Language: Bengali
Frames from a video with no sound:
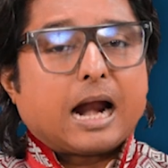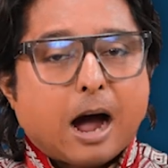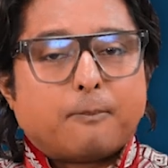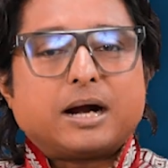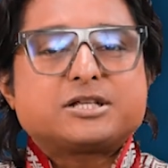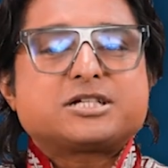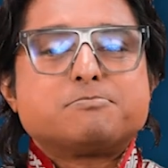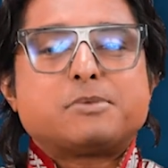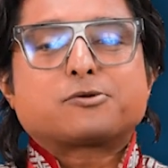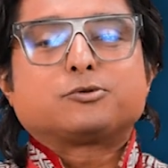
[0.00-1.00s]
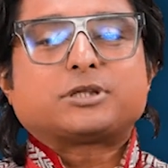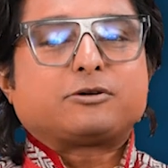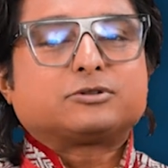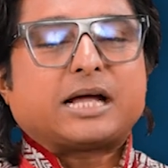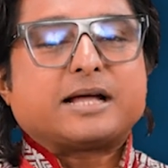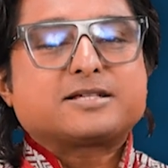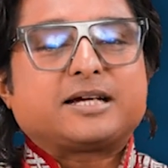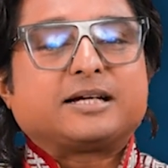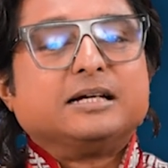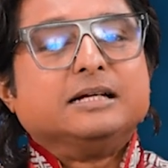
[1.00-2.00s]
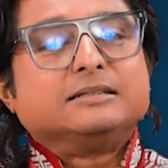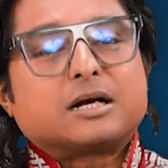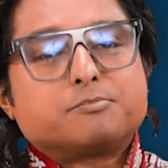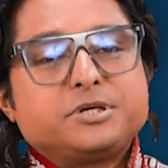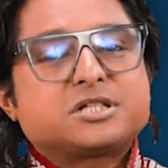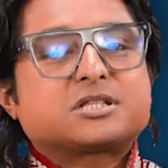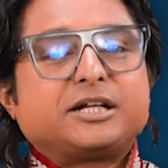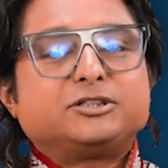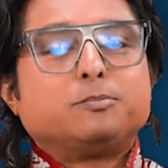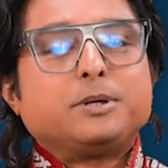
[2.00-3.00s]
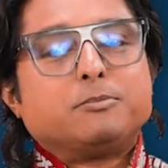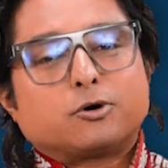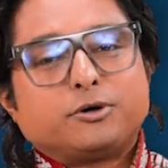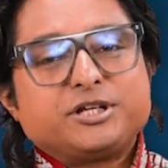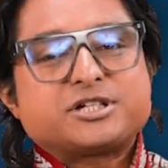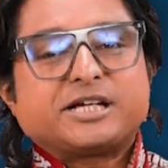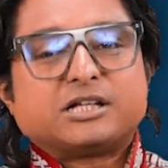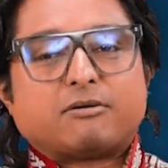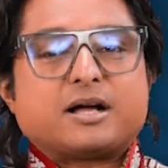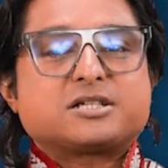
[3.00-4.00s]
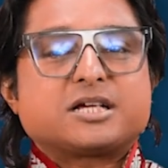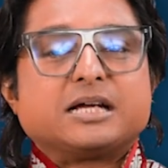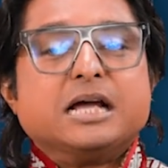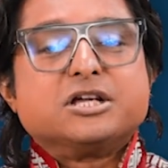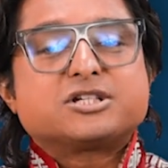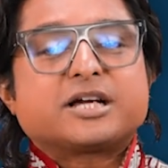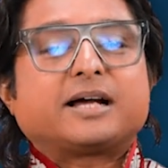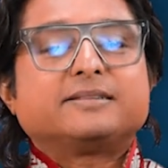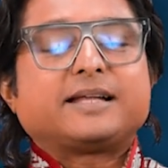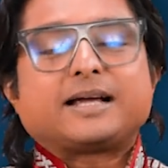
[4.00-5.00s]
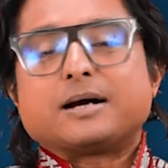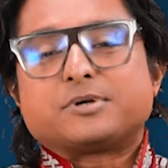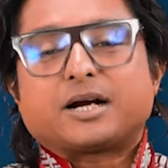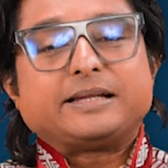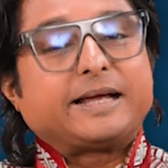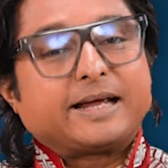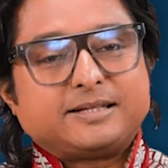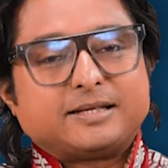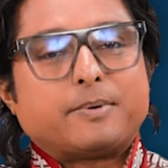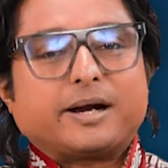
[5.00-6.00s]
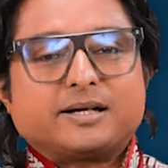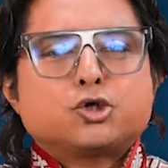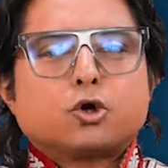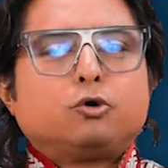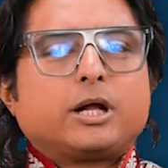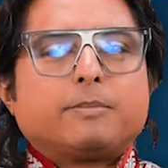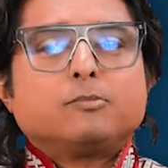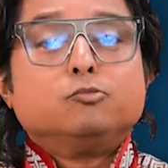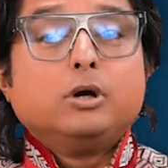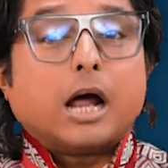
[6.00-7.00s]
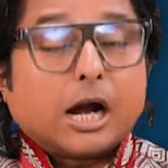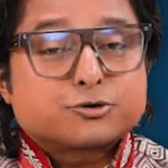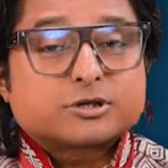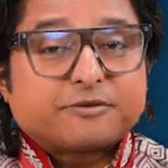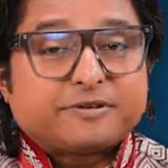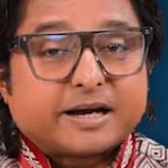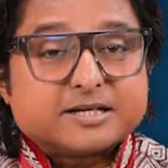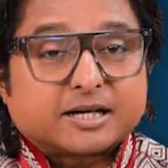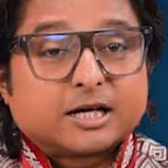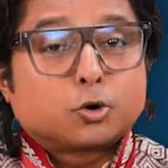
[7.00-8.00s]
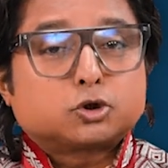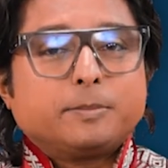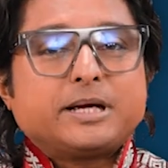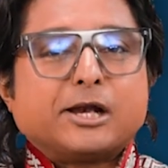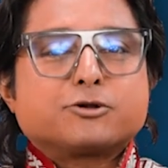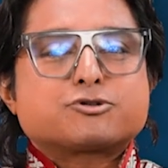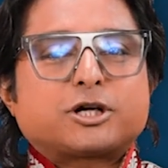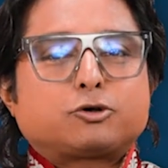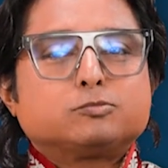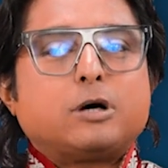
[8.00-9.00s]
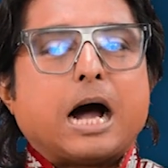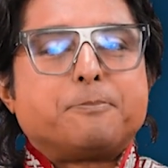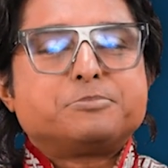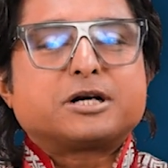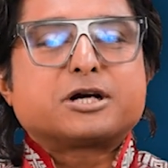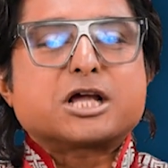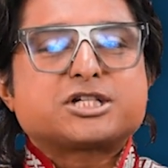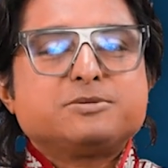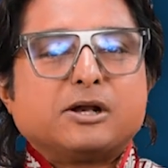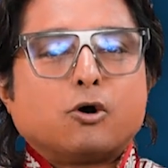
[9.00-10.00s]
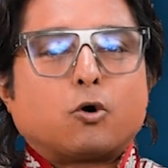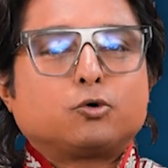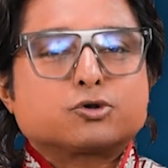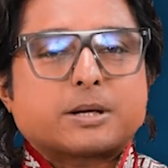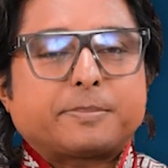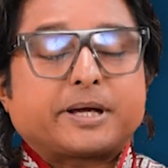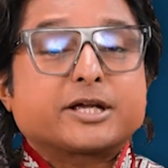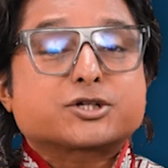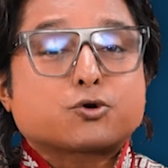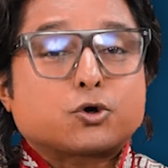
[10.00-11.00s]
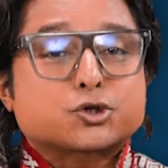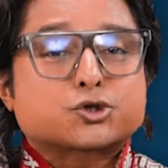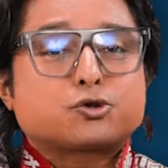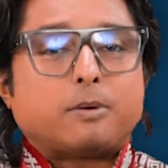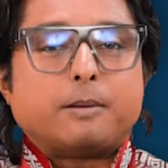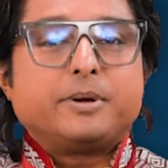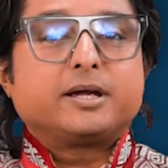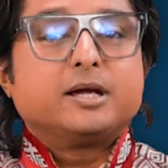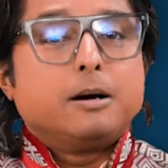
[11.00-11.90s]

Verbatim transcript: আর আমার চেম্বার কোথায় কোথায় আছে তার বিস্তারিত বিবরণ নিচেই দেওয়া আছে সেখান থেকে আপনারা দেখে নিতে পারেন চলুন এবার মূল আলোচনায় ফেরা যাক প্রথমেই আলোচনা করব আপনার রাশি বা লগ্ন সাপেক্ষে ষষ্ঠভাবে